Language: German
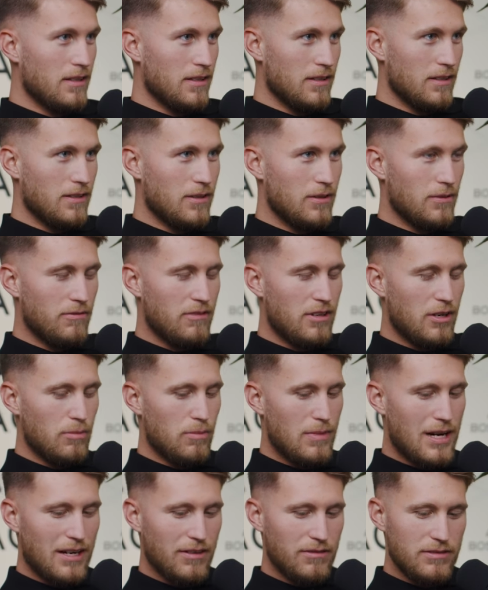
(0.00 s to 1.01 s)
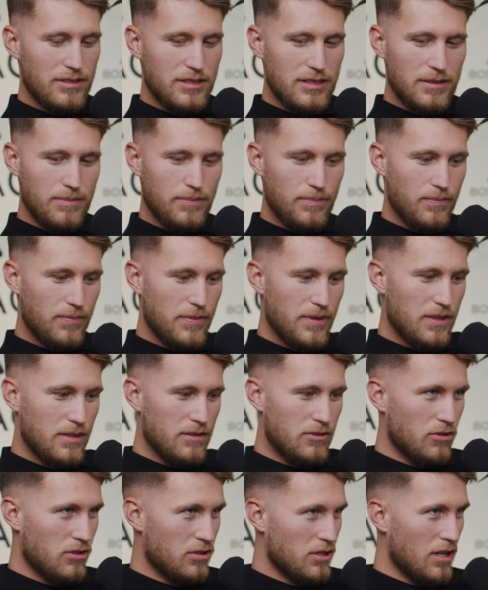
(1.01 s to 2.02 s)
Genau, warum machen wir die?
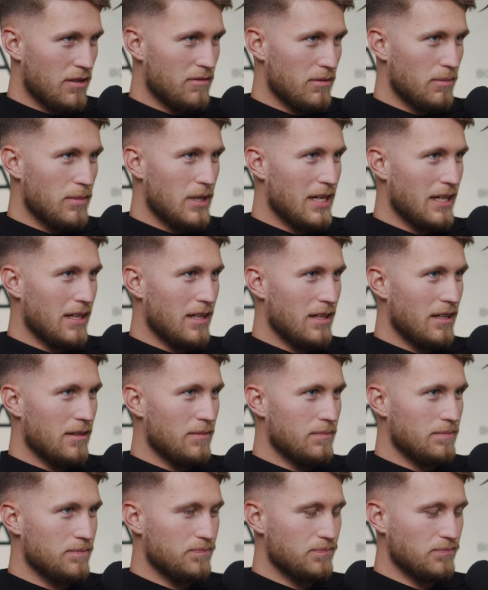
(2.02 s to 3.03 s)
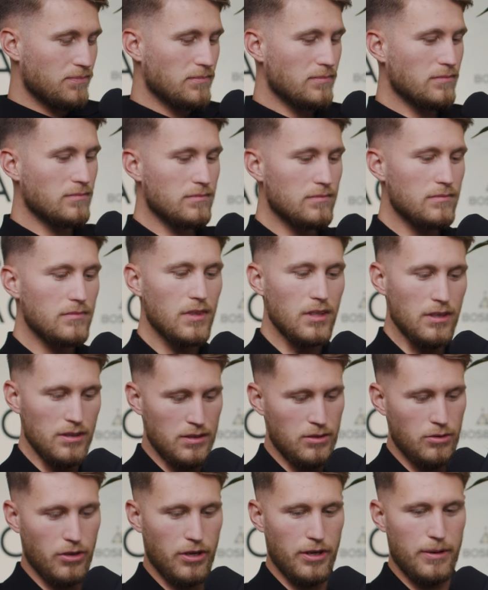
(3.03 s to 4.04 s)
Soll ich einfach mal erklären? Ja, klar.
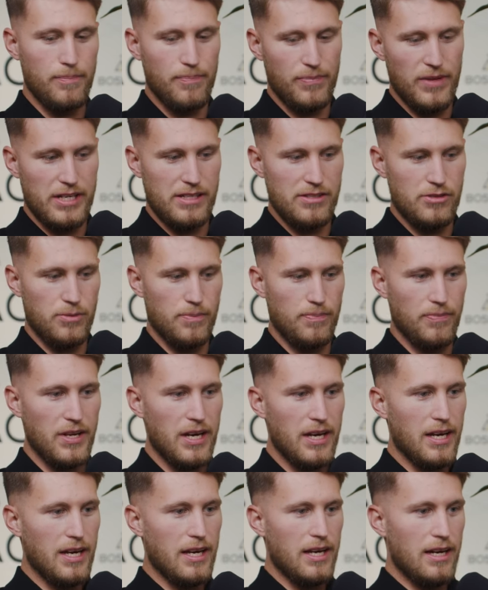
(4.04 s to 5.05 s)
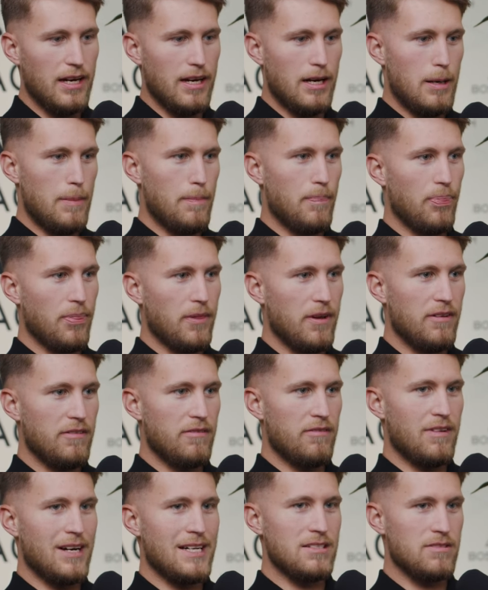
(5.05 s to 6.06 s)
Okay, also, ähm,
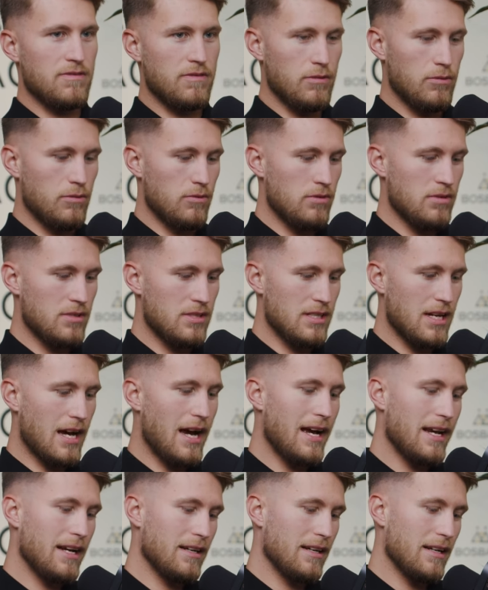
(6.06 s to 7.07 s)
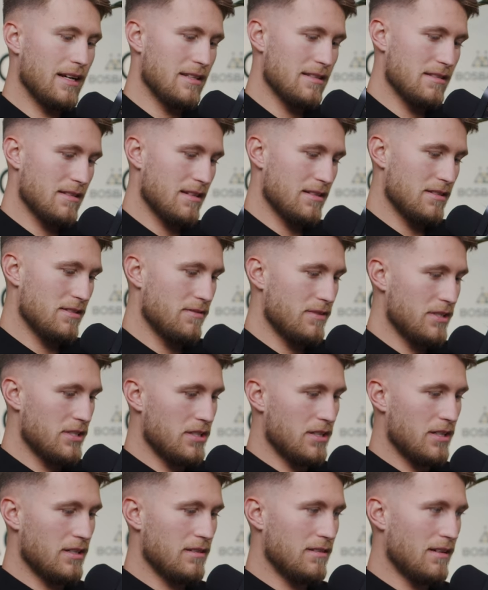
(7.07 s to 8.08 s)
was für uns ein ganz, ganz
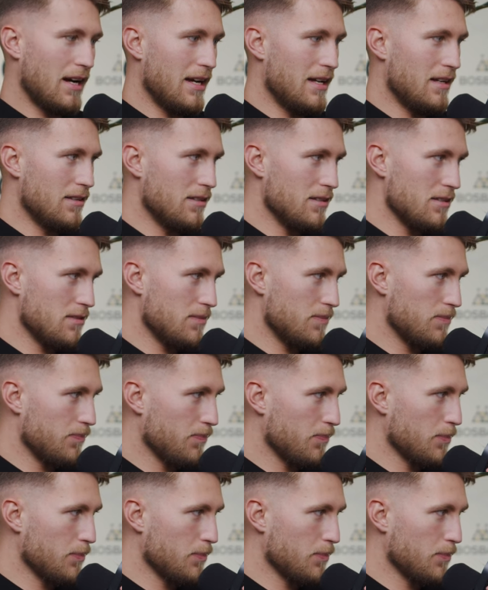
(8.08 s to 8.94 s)
wichtiger Teil ist,